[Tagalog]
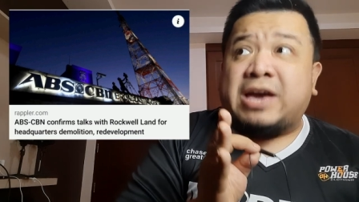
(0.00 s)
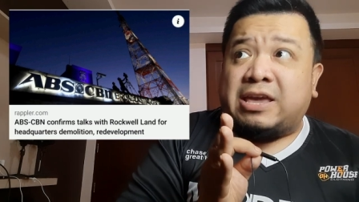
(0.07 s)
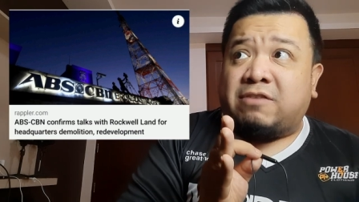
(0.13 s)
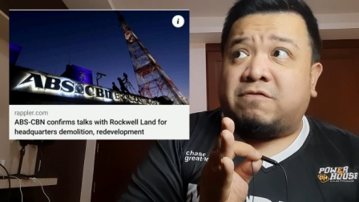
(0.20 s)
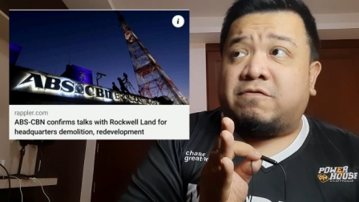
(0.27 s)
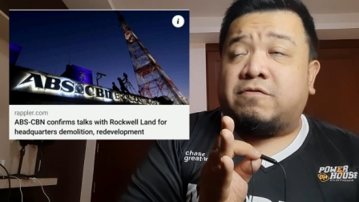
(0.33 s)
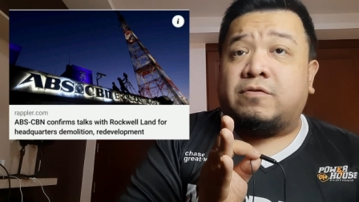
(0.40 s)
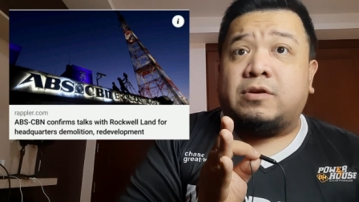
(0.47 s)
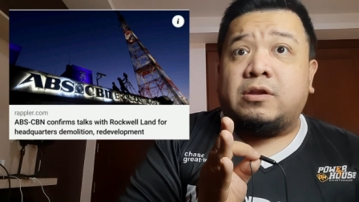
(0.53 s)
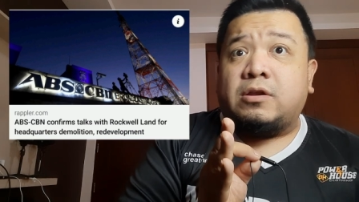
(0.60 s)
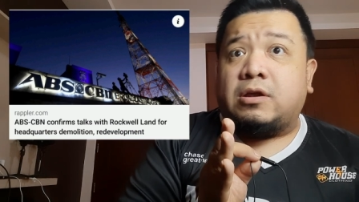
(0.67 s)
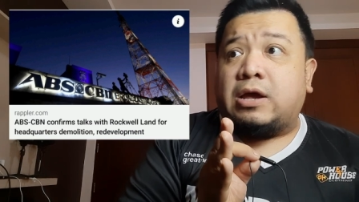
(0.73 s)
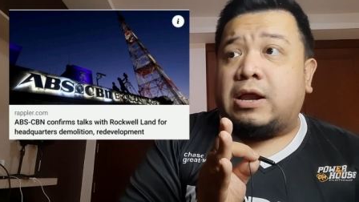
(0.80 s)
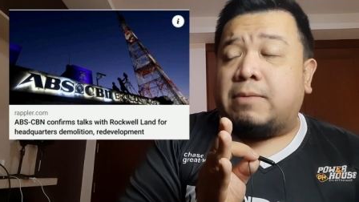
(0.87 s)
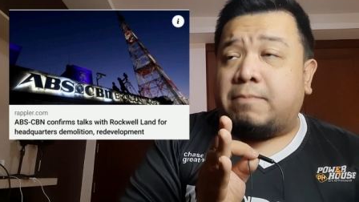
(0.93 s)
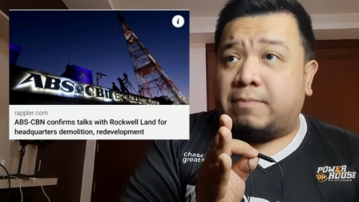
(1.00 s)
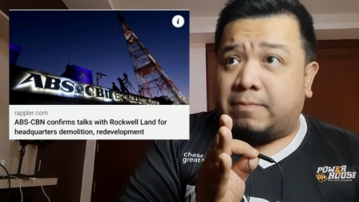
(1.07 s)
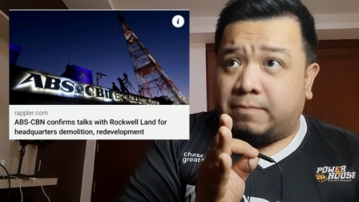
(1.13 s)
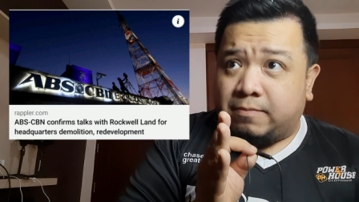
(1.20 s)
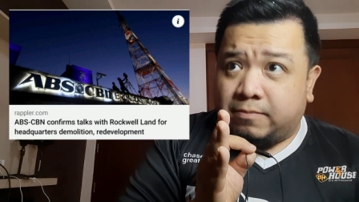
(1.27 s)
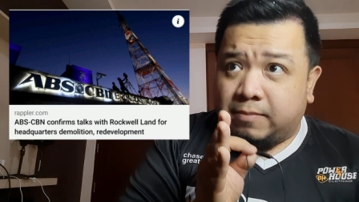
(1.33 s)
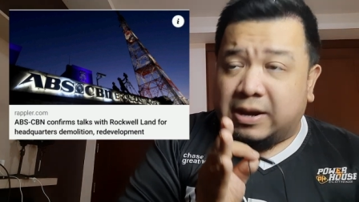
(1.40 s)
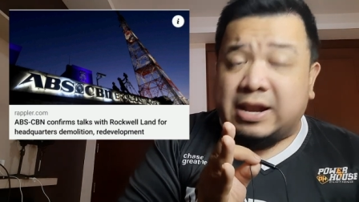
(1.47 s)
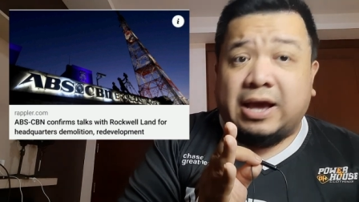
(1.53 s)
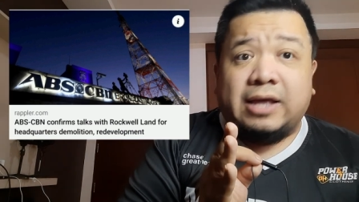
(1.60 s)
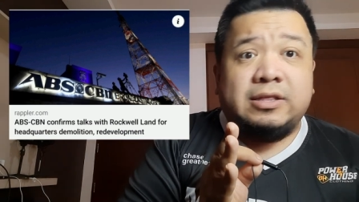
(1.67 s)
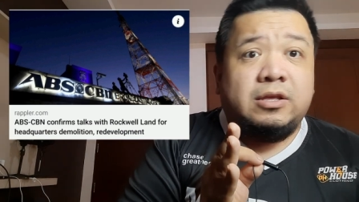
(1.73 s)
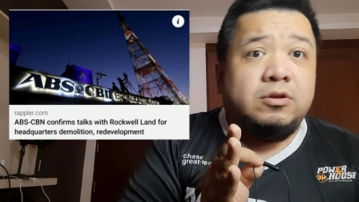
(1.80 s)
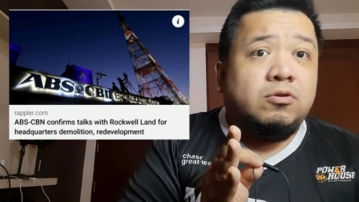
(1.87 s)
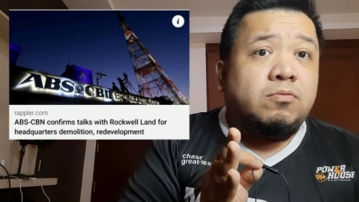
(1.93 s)
Uh, ah, malaki
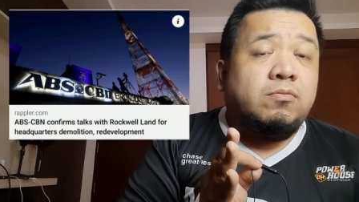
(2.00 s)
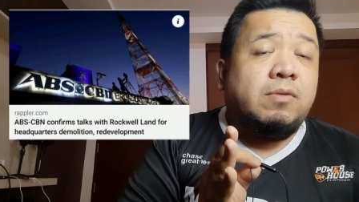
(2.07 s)
din yung